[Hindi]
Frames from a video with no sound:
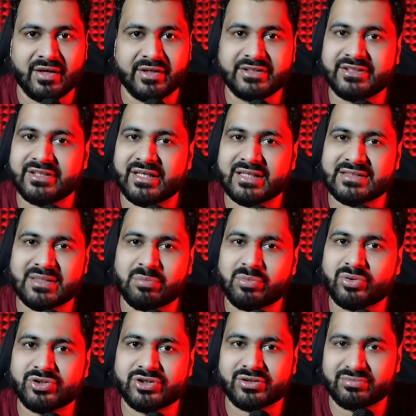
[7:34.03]
ईशिका सब
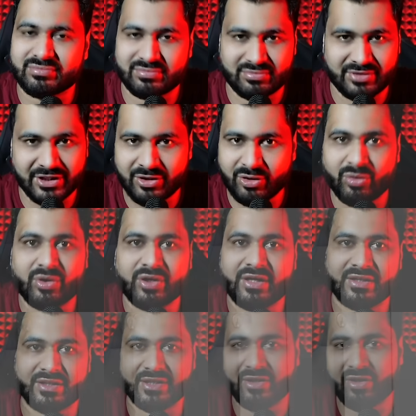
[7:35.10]
कुछ इग्नोर
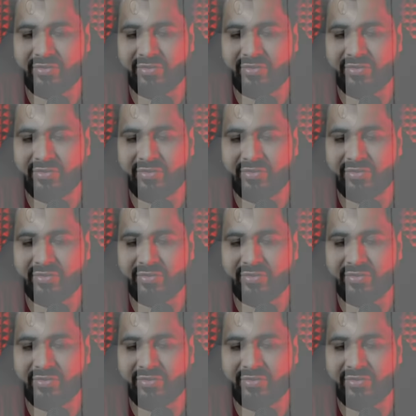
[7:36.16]
करती है